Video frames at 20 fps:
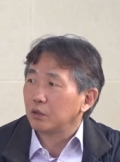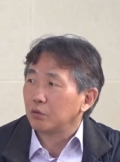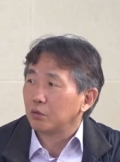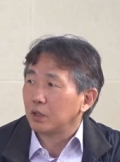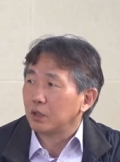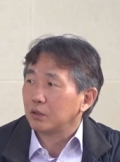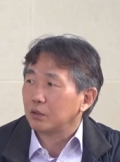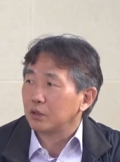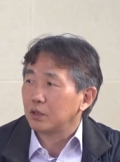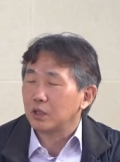
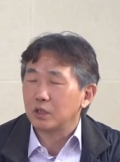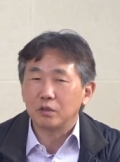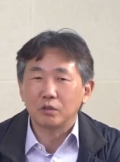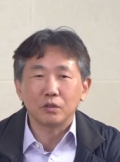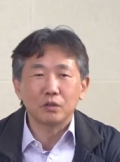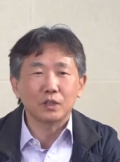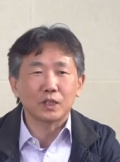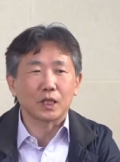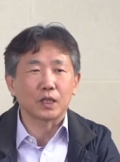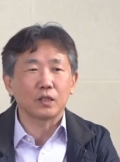행동을 하는 것은
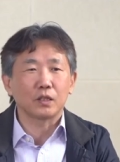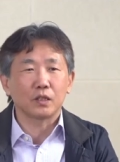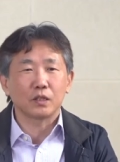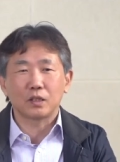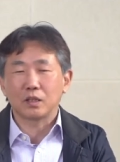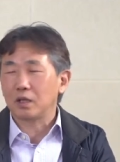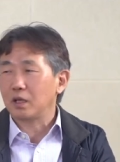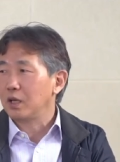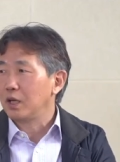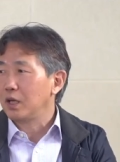이거는
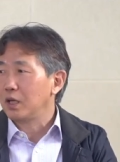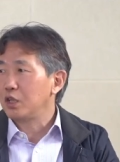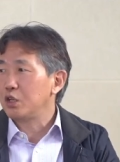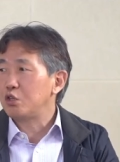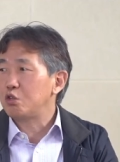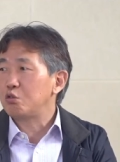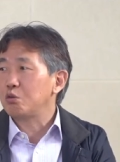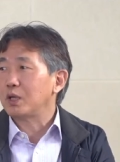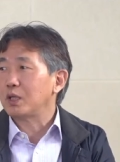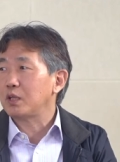자기들한테
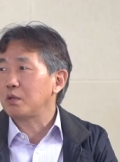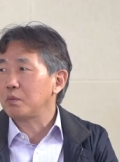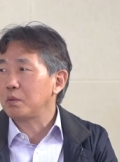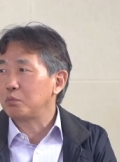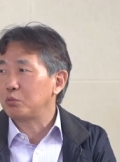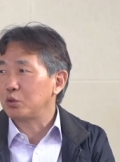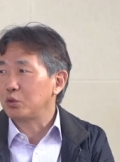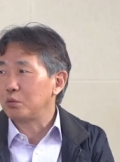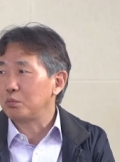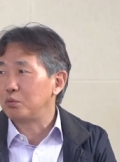
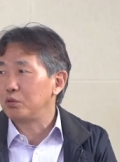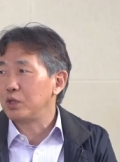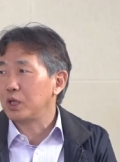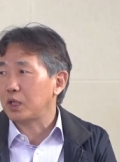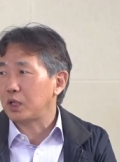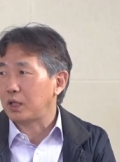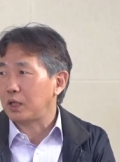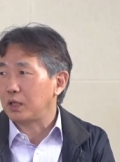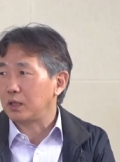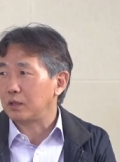이슈화되면 무조건
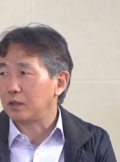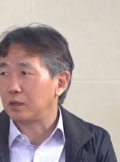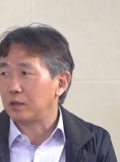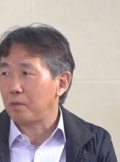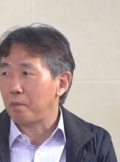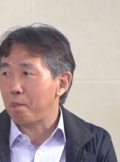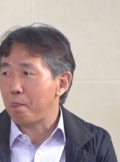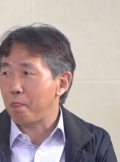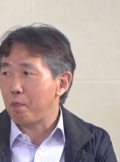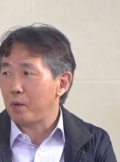불리하니까
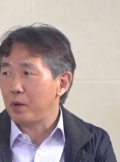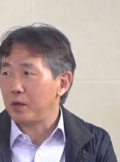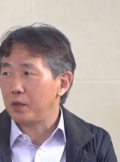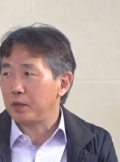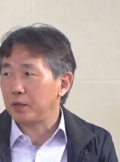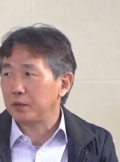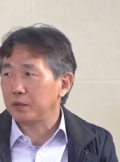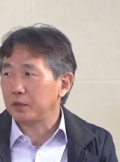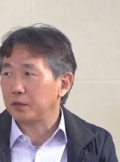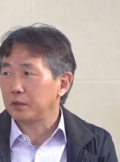네.
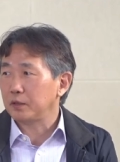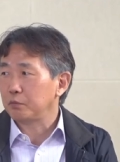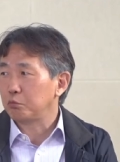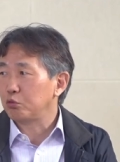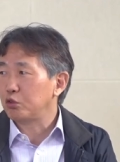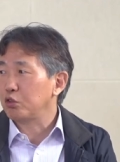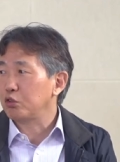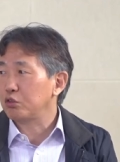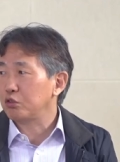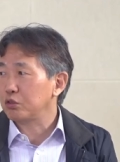예,
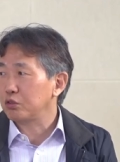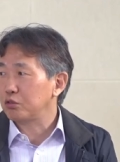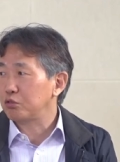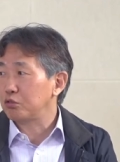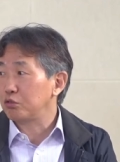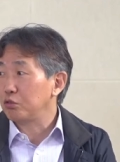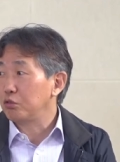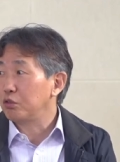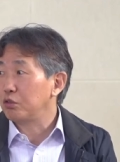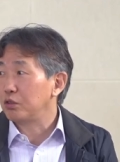
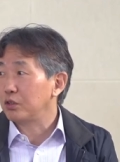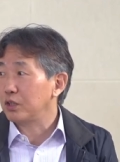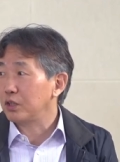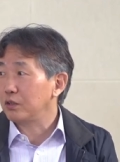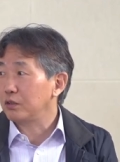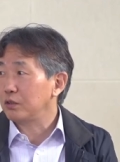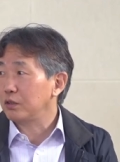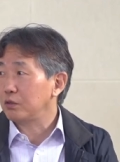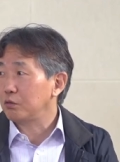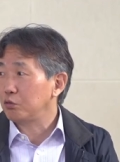묻어두고
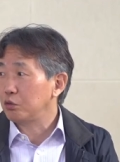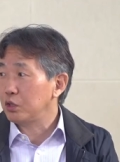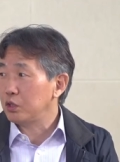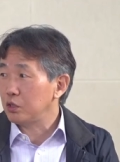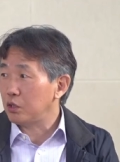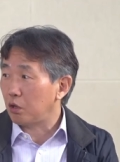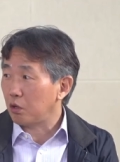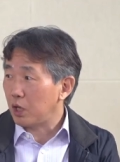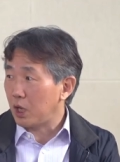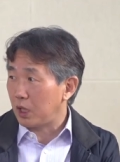이거는
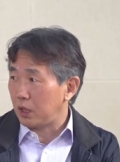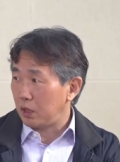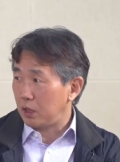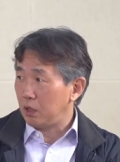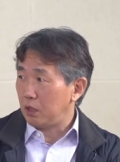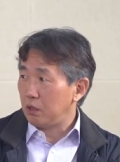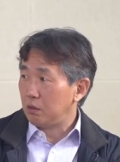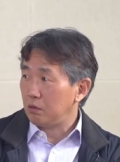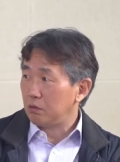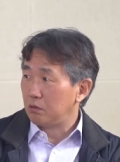우린 여기
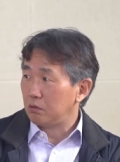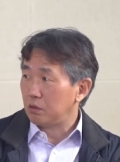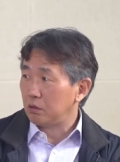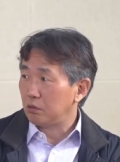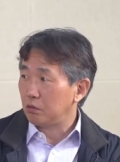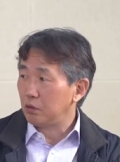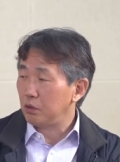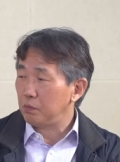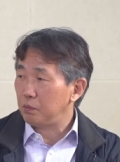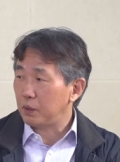아니야
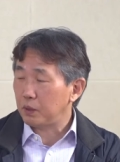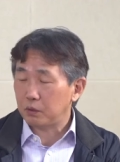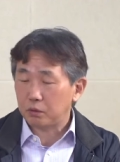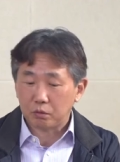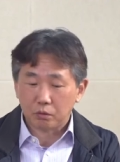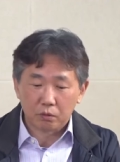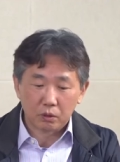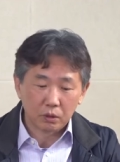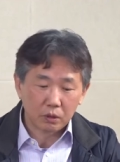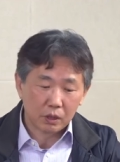우리는
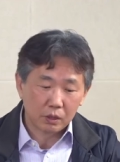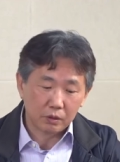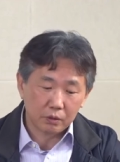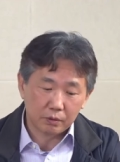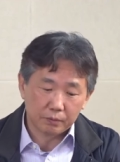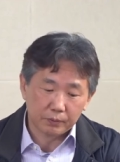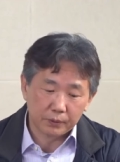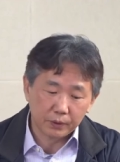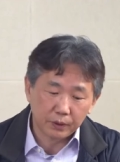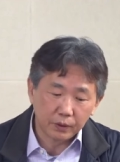5.18과 음. 관련
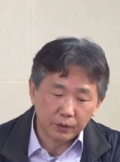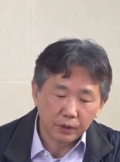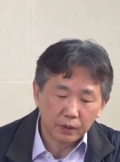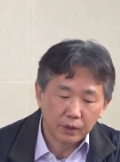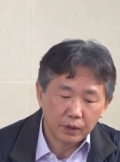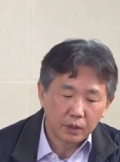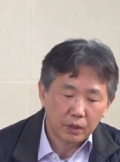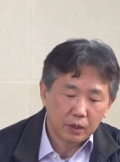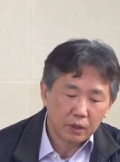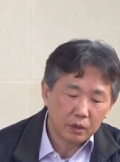없어
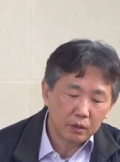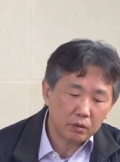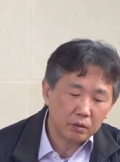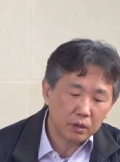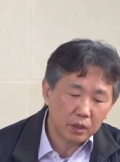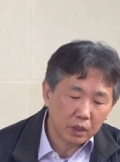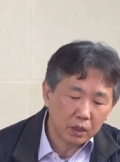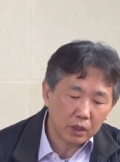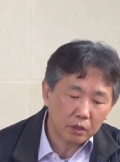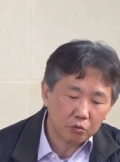
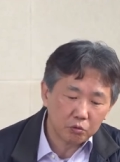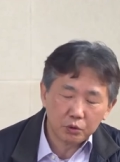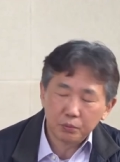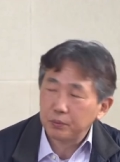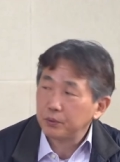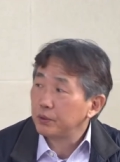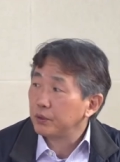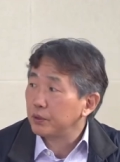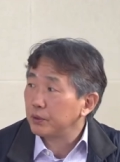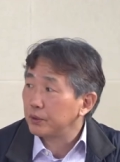이런 얘기를 하고
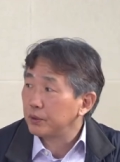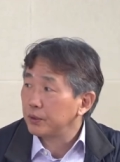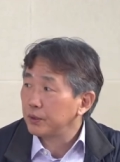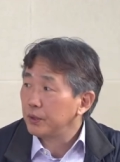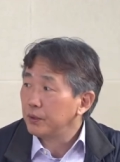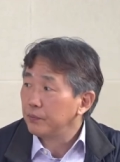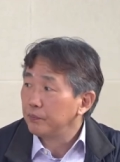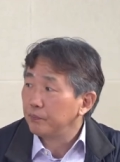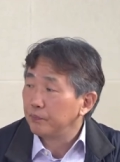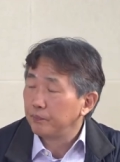싶은 거거든요